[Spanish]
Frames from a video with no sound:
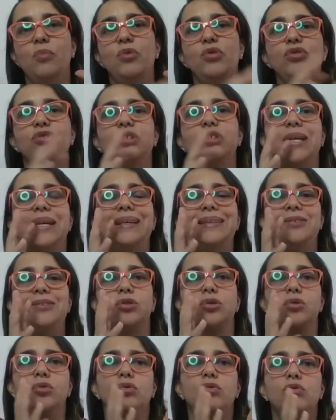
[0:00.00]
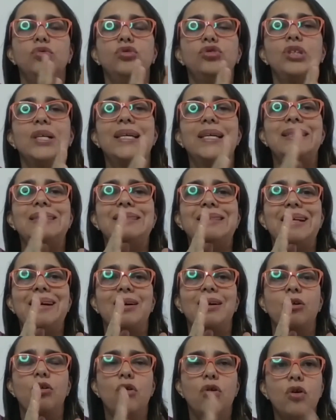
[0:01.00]
cómo se introduce
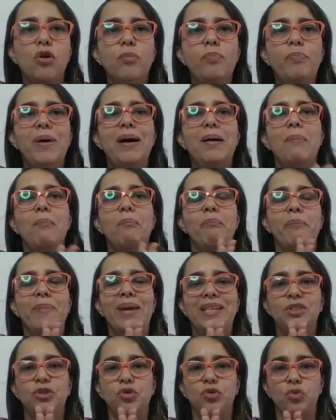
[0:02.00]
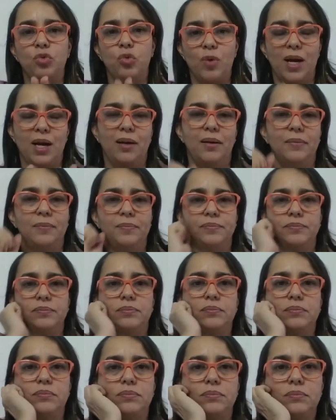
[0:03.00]
esta copa menstrual.
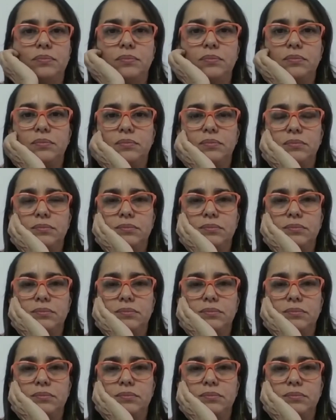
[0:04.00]
Mira,